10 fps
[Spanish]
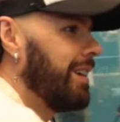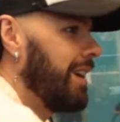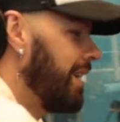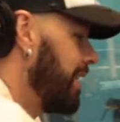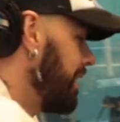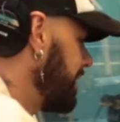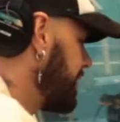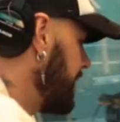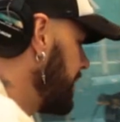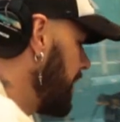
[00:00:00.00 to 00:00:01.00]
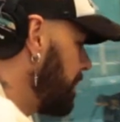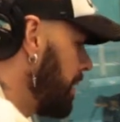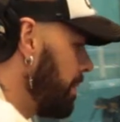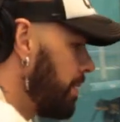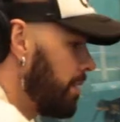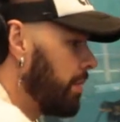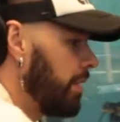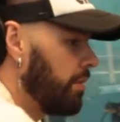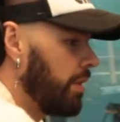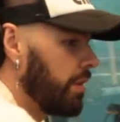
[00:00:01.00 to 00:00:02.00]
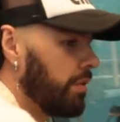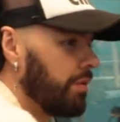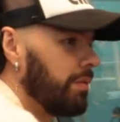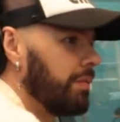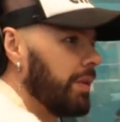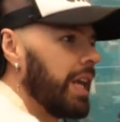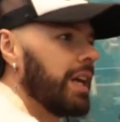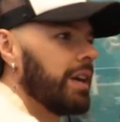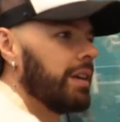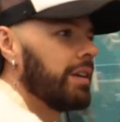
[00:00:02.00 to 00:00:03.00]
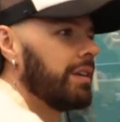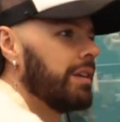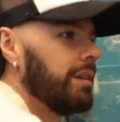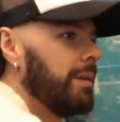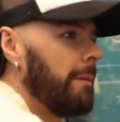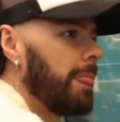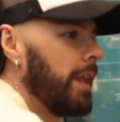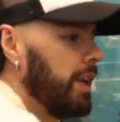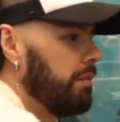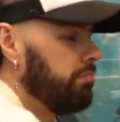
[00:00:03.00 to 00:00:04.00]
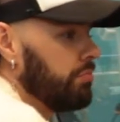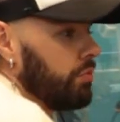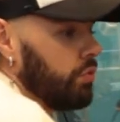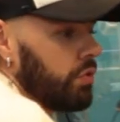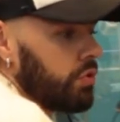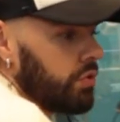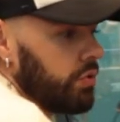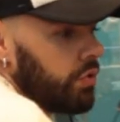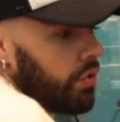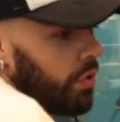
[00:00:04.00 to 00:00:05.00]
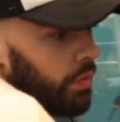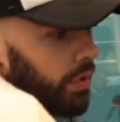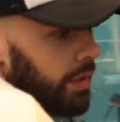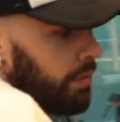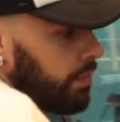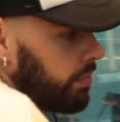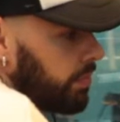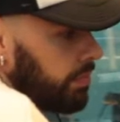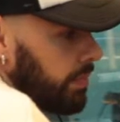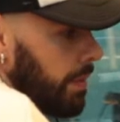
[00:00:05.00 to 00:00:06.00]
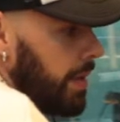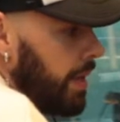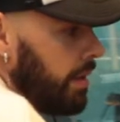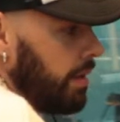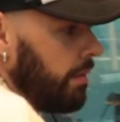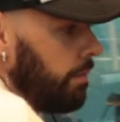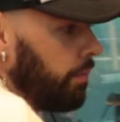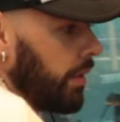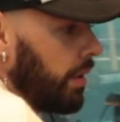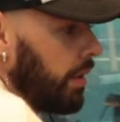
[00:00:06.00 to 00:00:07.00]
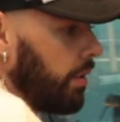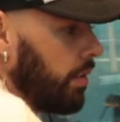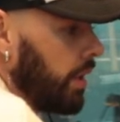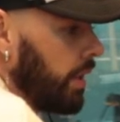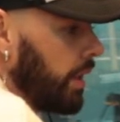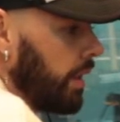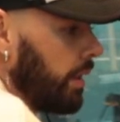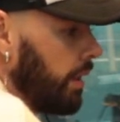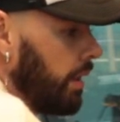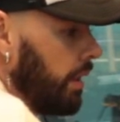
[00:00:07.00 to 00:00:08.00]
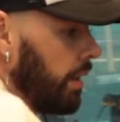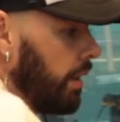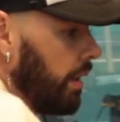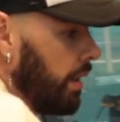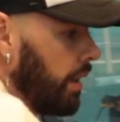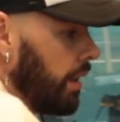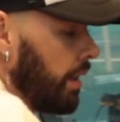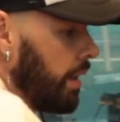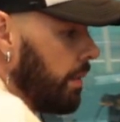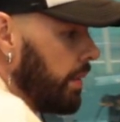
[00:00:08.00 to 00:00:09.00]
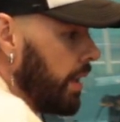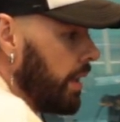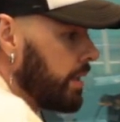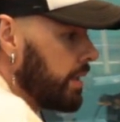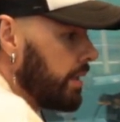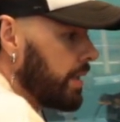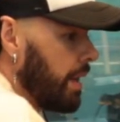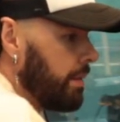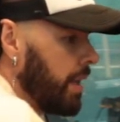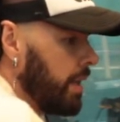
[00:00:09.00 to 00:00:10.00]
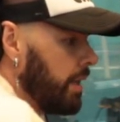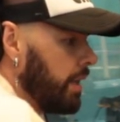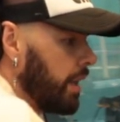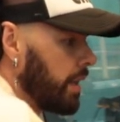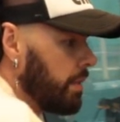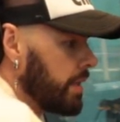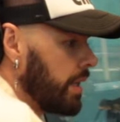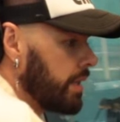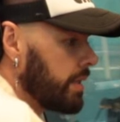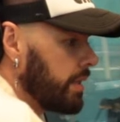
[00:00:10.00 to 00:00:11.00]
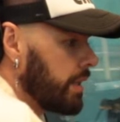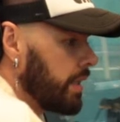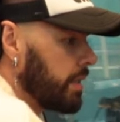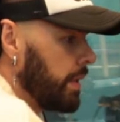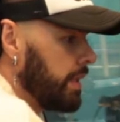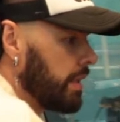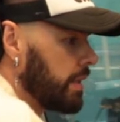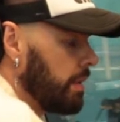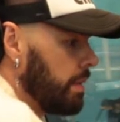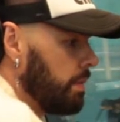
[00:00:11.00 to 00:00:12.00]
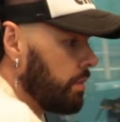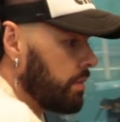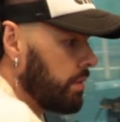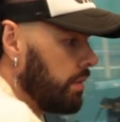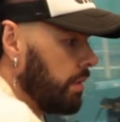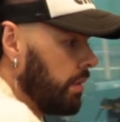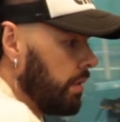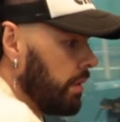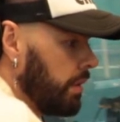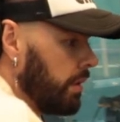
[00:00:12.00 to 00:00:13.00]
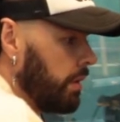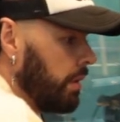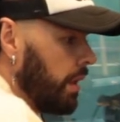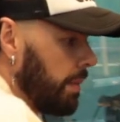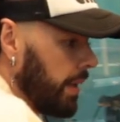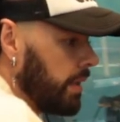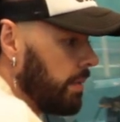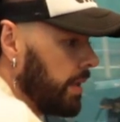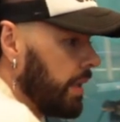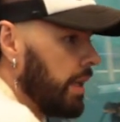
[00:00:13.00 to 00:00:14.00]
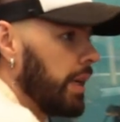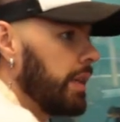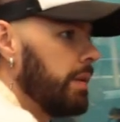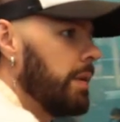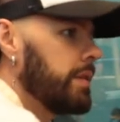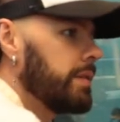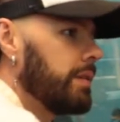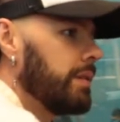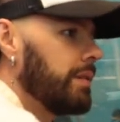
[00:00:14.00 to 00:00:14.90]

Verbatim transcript: el sentarme a ver una película con mi hija y no, no solo por el libro, también creo que la, vida es, sabia y a través de las, las experiencias que vivimos aparentemente negativas,